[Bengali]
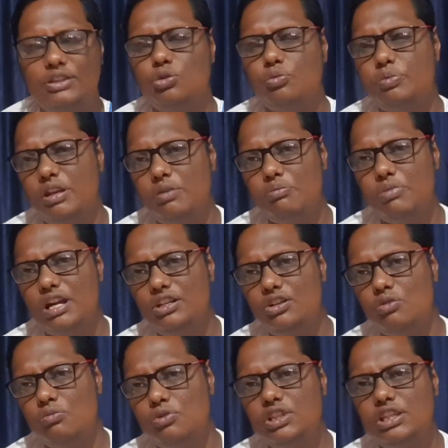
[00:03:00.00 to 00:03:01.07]
এত প্রেম
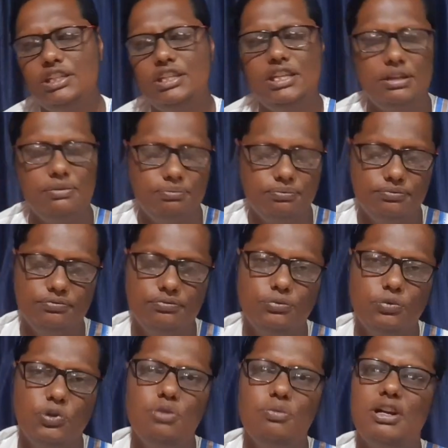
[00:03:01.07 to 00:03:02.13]
বাড়ির অমতে গিয়ে
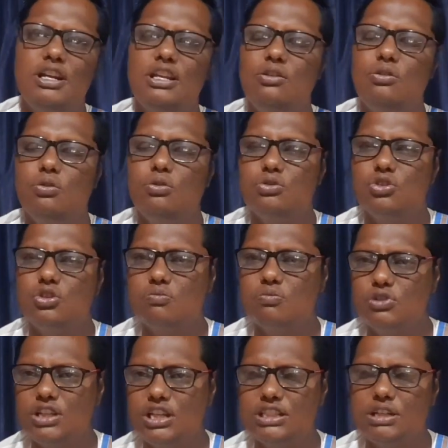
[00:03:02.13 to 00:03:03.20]
পরিবারের লোক
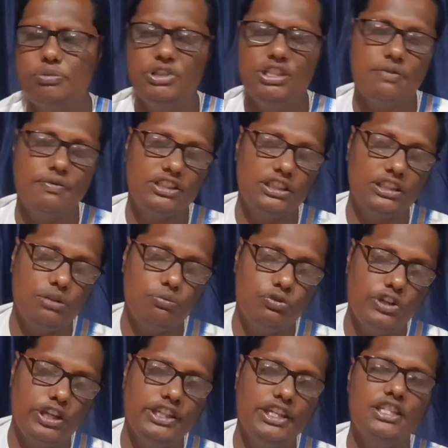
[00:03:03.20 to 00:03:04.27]
জন্মদাতা পিতামাতাকে
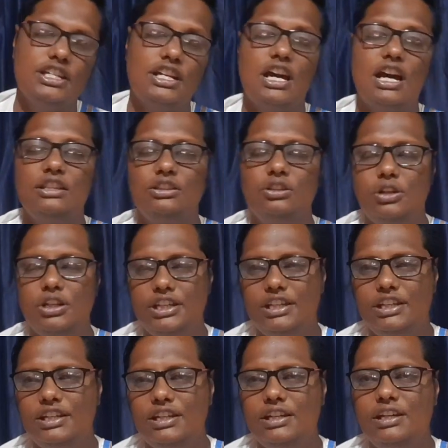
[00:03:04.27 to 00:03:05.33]
ভুলে গিয়ে যারা হাত ধরে
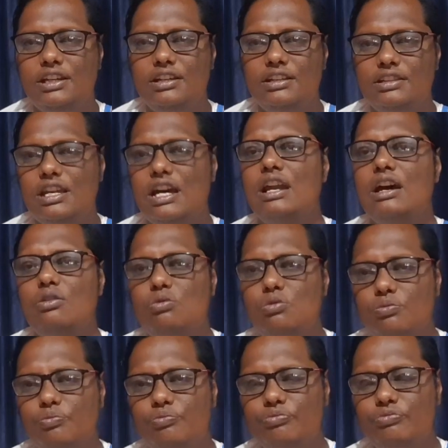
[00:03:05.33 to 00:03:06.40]
তারাও
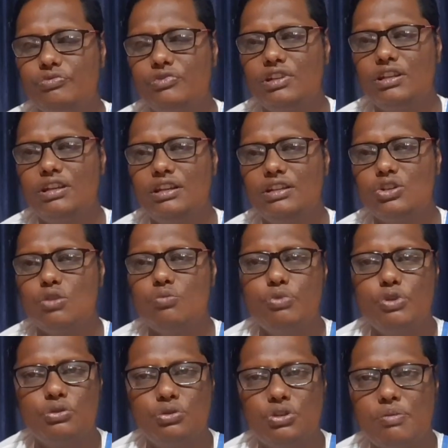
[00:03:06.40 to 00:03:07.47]

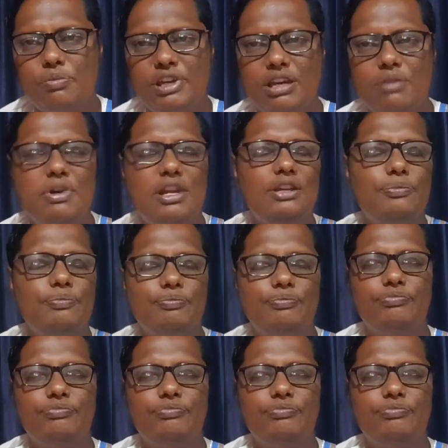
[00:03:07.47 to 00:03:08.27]
সম্পর্কটা ভেঙে ফেলে